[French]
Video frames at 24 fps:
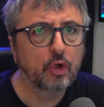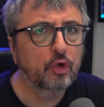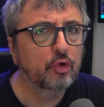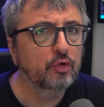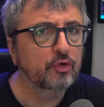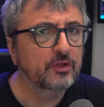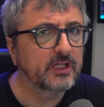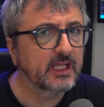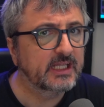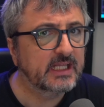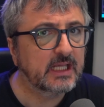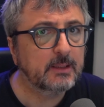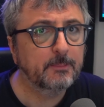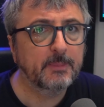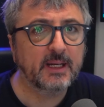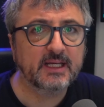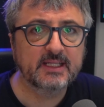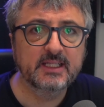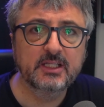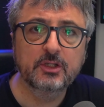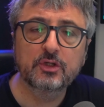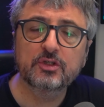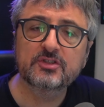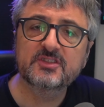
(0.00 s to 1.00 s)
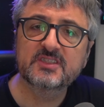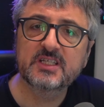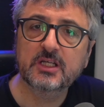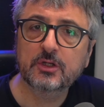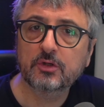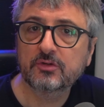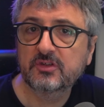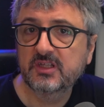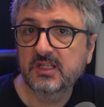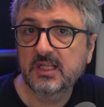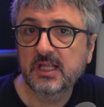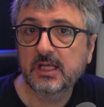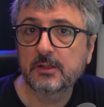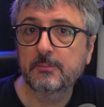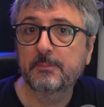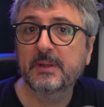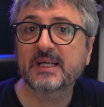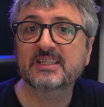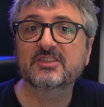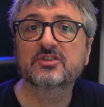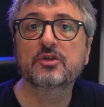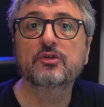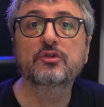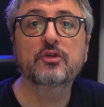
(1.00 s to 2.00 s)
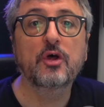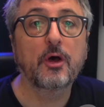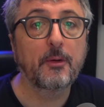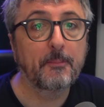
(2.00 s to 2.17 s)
une attaque par DDoS, c'est quand il y a une personne